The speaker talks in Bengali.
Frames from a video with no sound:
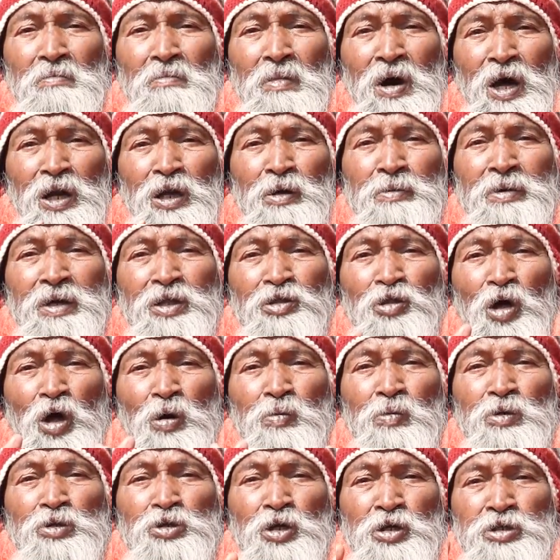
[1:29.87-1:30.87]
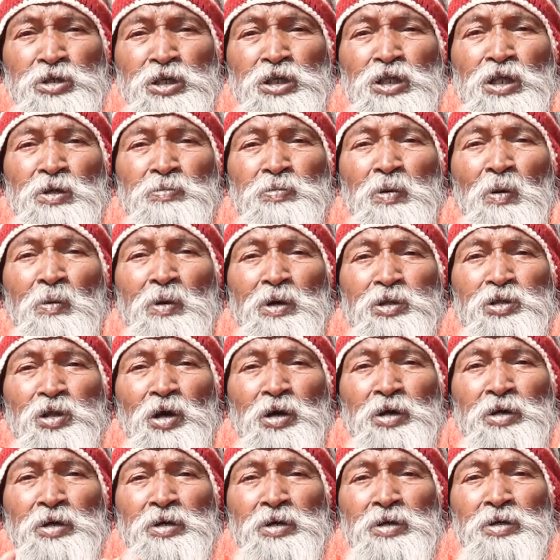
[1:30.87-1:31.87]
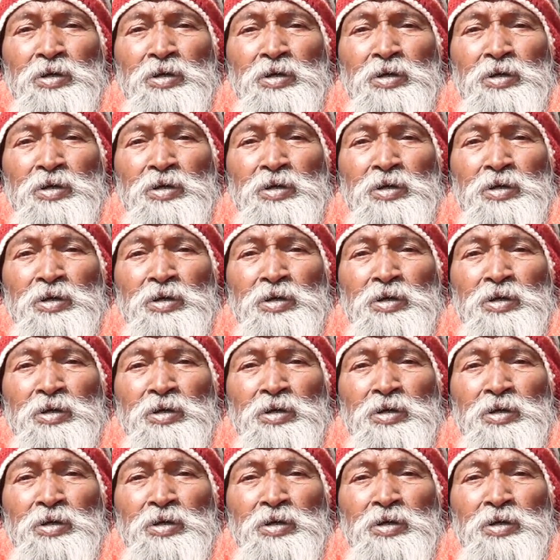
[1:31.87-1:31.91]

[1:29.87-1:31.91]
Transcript: মানবের ধর্ম সংস্কৃতির প্রবর্তক